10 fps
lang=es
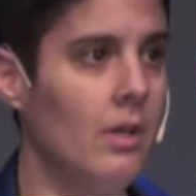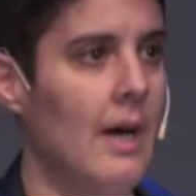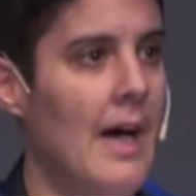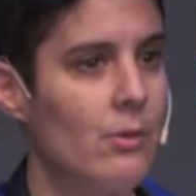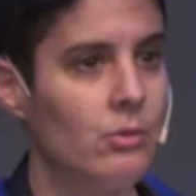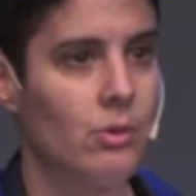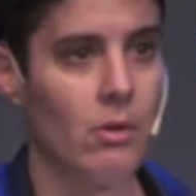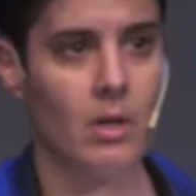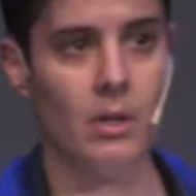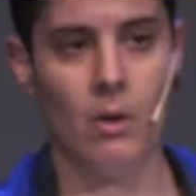hay un
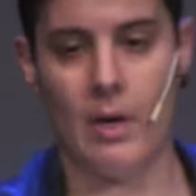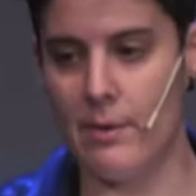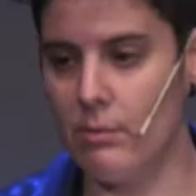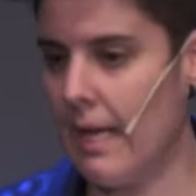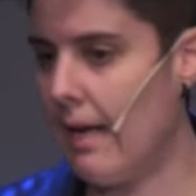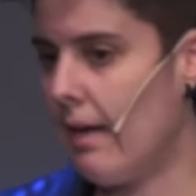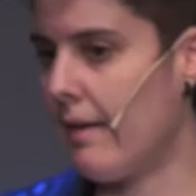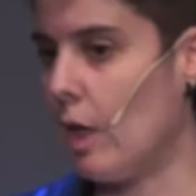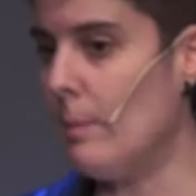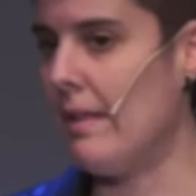truco o hay una
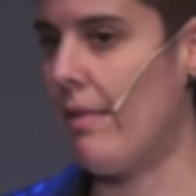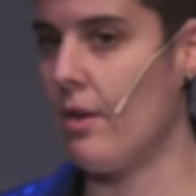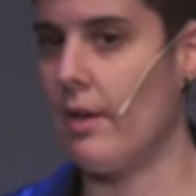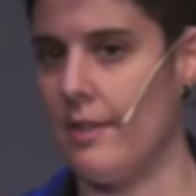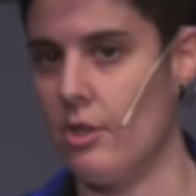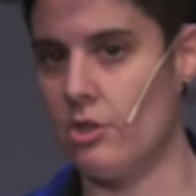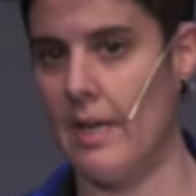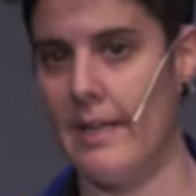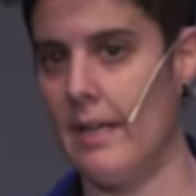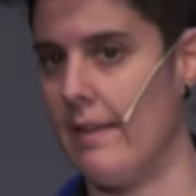recomendación que yo os
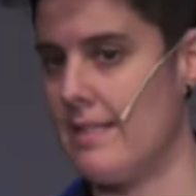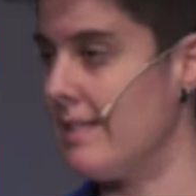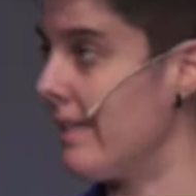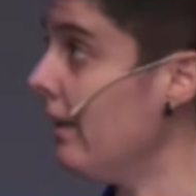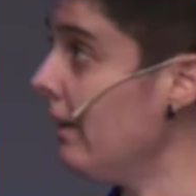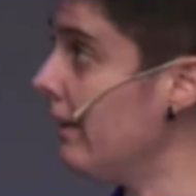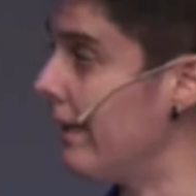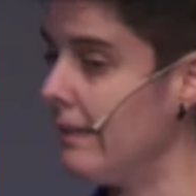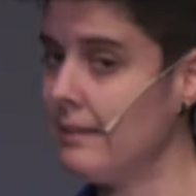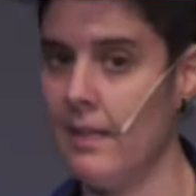daría desde ya,
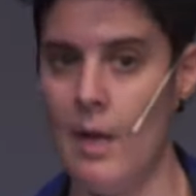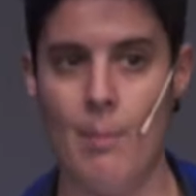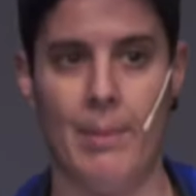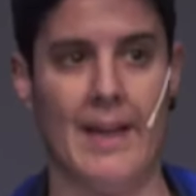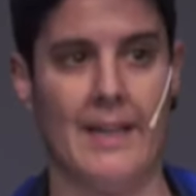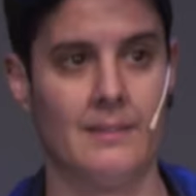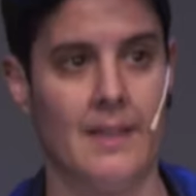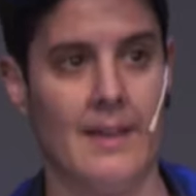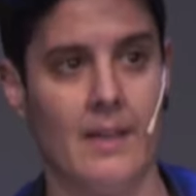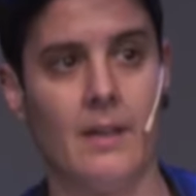que es para tener